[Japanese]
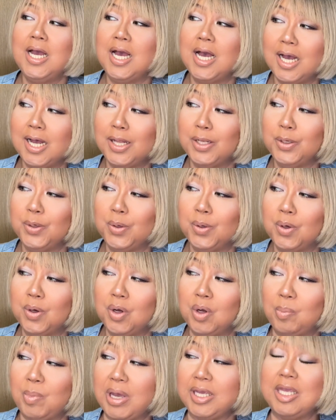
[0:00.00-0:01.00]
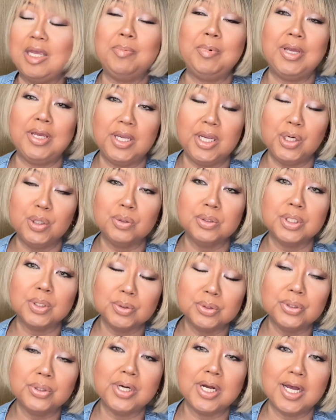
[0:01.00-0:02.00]
あの、まあ、日々いろんな
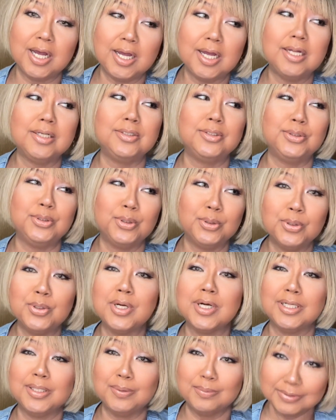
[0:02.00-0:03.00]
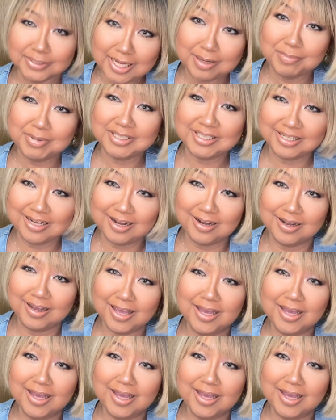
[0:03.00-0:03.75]
ことがある世の中でございますが、